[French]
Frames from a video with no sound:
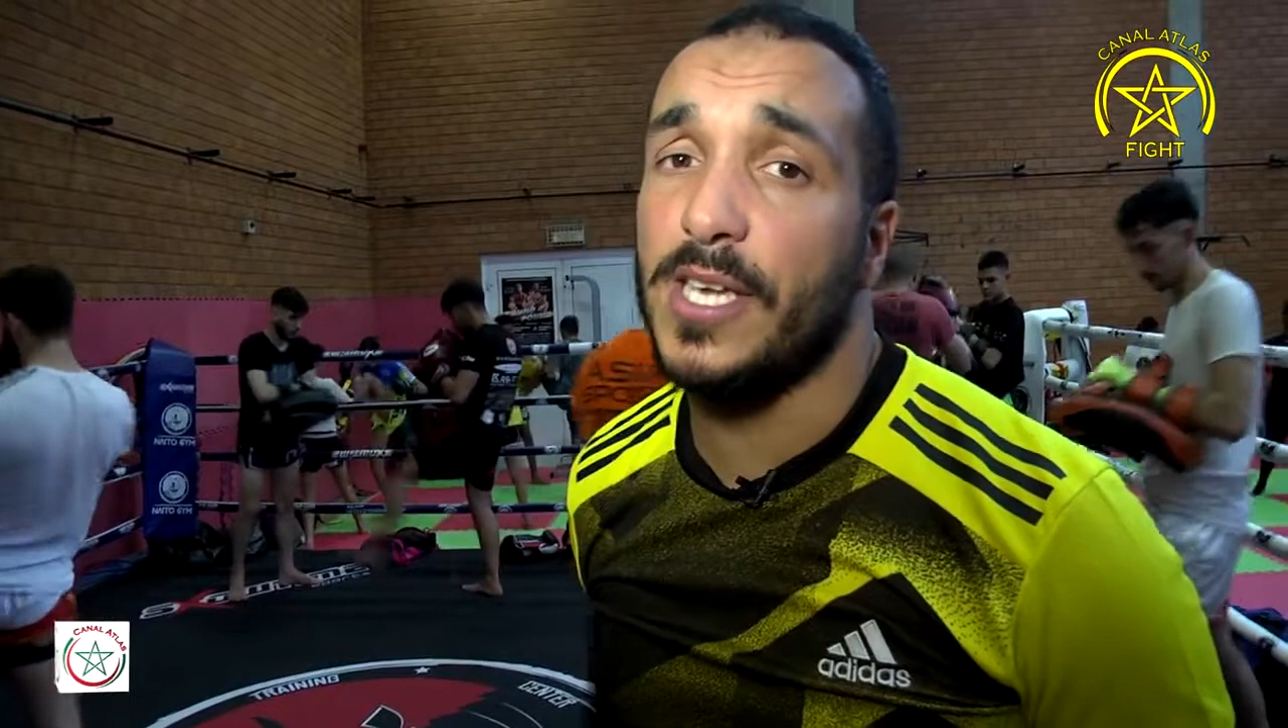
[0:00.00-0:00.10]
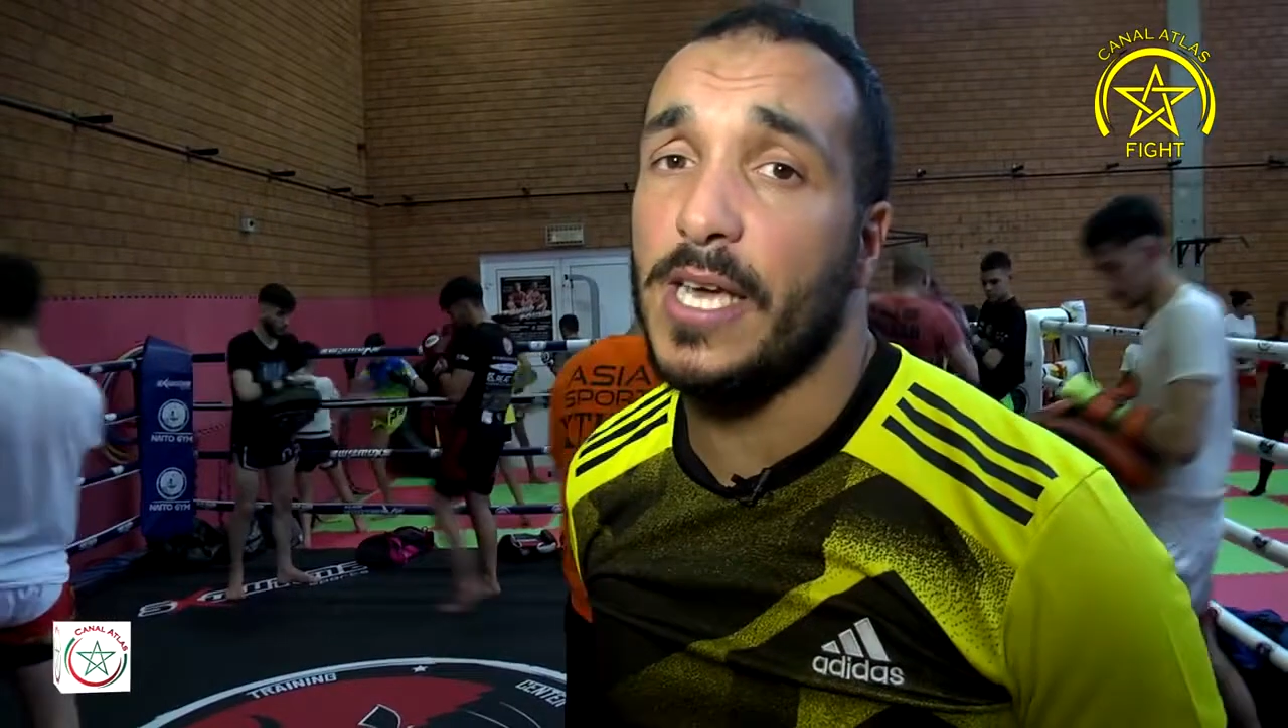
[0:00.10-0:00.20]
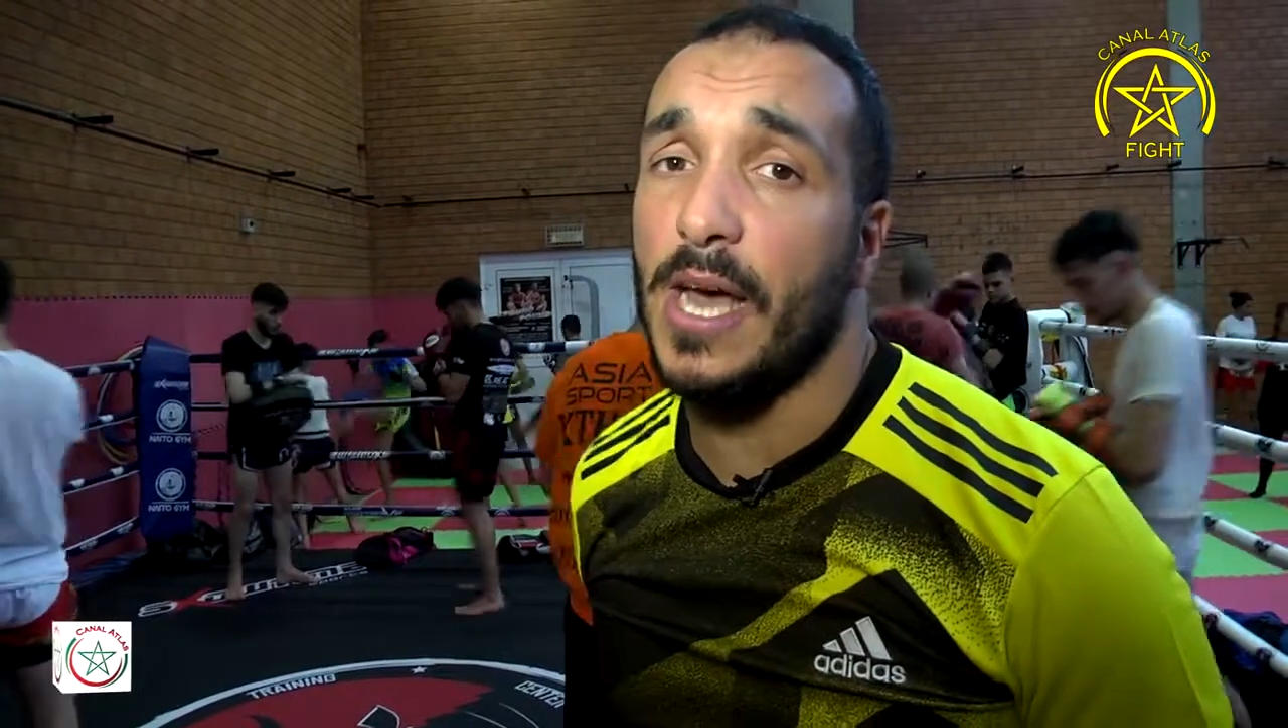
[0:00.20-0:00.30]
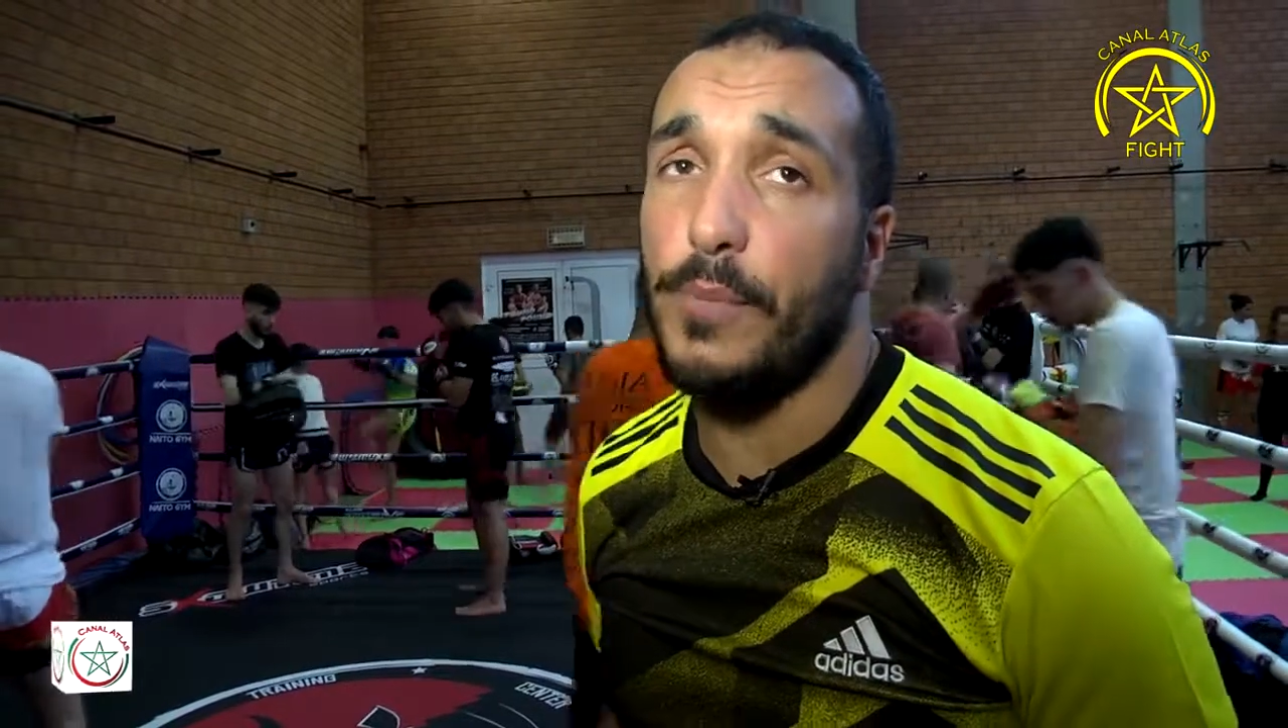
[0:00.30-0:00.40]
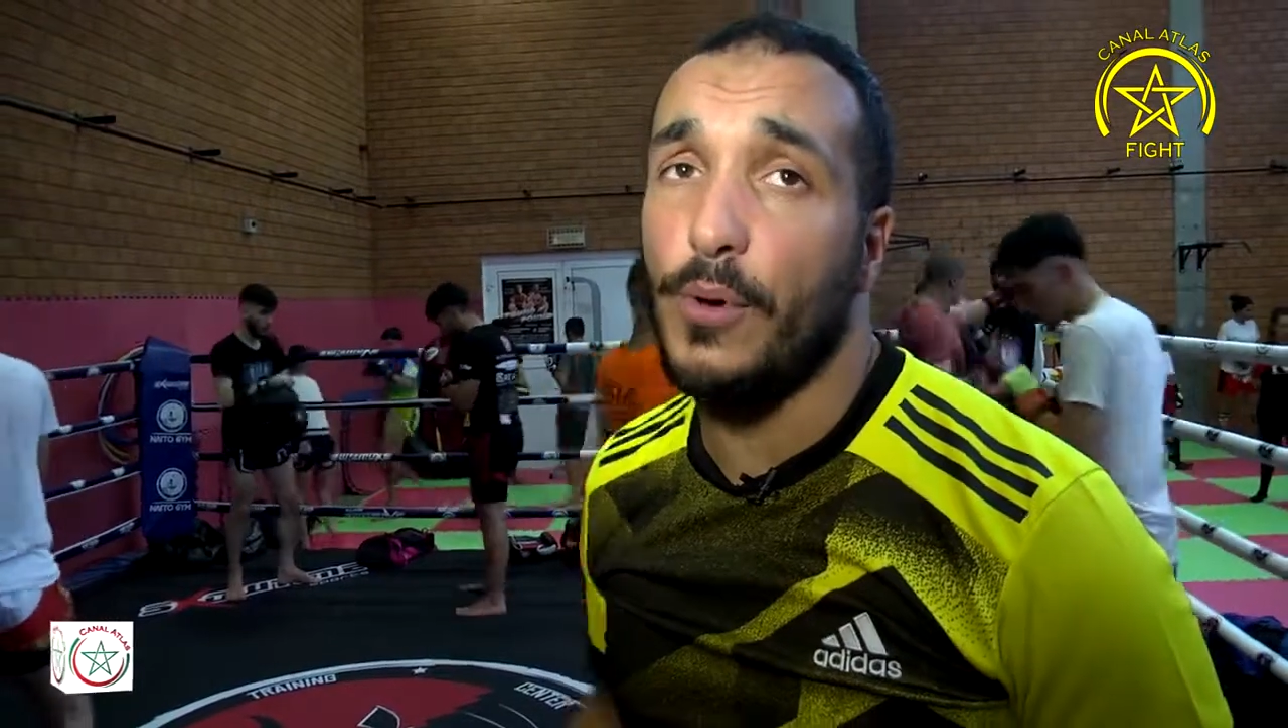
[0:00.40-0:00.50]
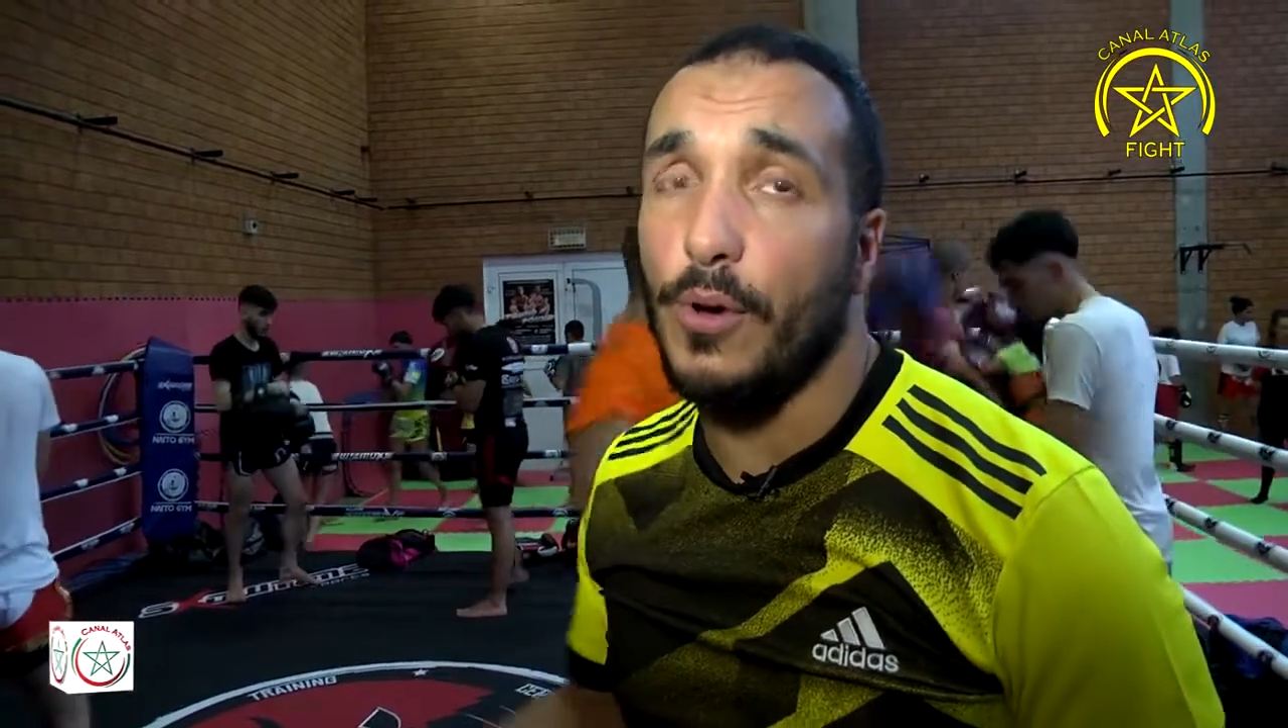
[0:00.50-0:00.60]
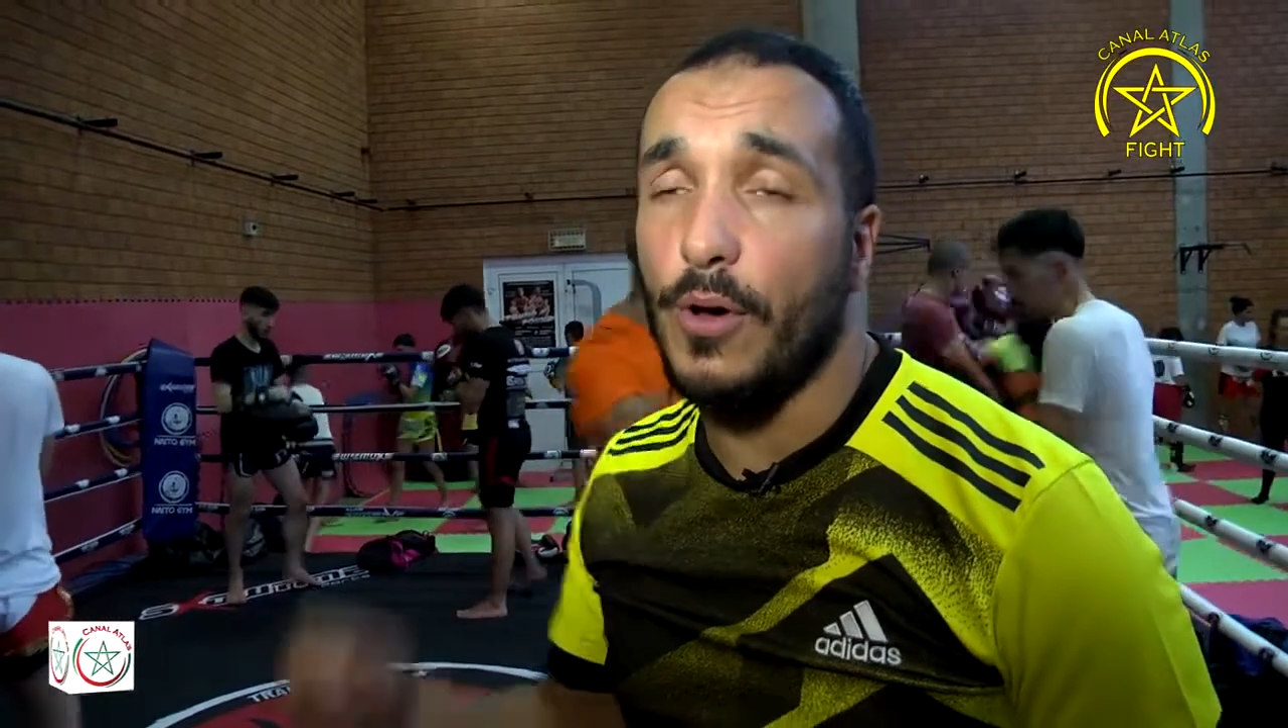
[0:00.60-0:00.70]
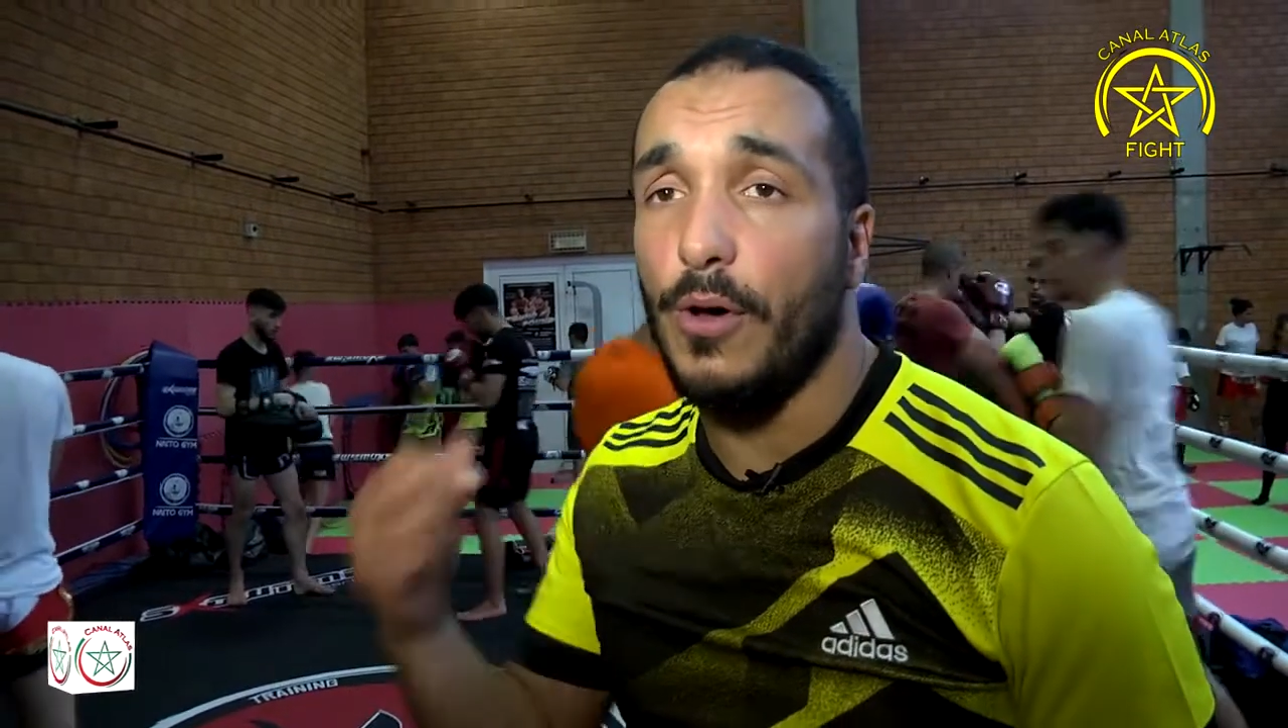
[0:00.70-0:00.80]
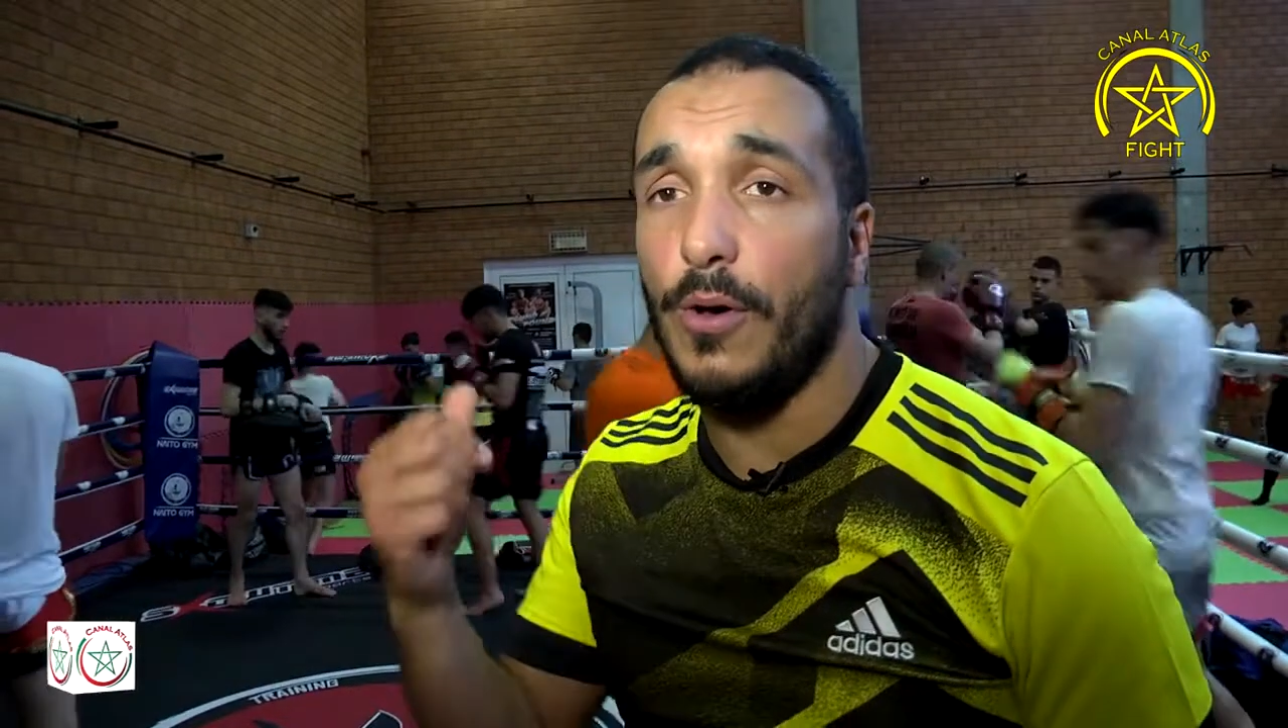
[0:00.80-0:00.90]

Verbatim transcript: c'est un peu